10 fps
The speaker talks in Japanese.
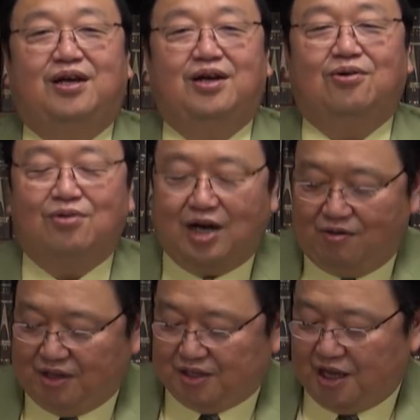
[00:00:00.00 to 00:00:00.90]
えー、今
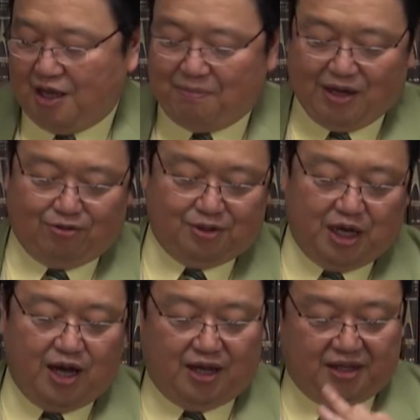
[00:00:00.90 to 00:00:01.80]
回はですね、A パート
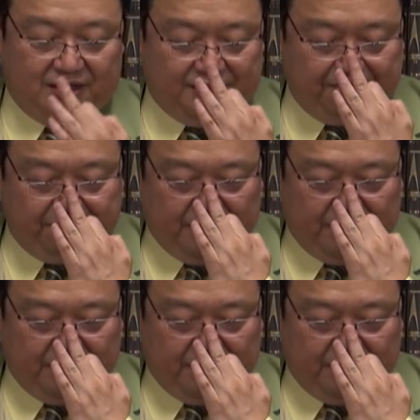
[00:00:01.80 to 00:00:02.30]
前半です。